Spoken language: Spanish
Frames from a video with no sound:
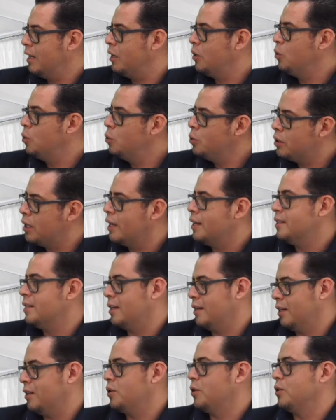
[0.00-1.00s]
que nutra esa
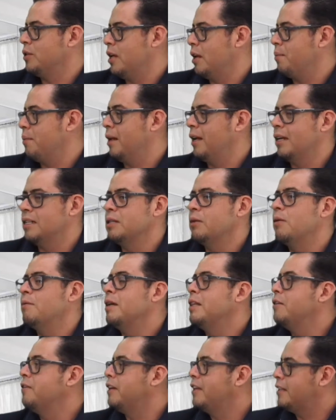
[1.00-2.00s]
red social para que se vuelva
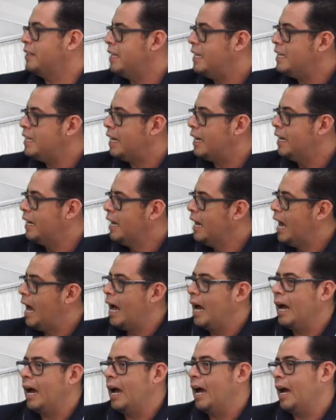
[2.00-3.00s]
divertida,
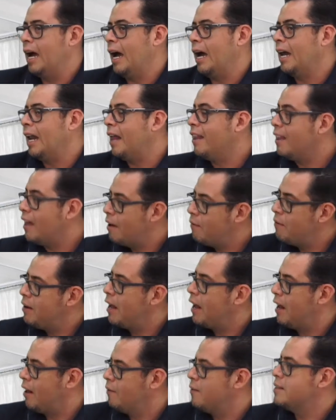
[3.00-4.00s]
agradable
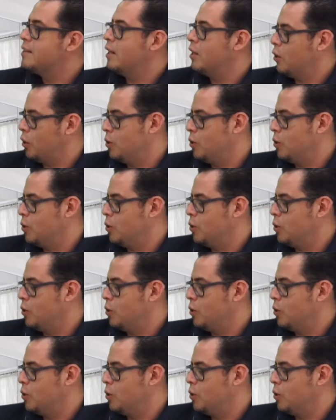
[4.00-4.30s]
a la vista del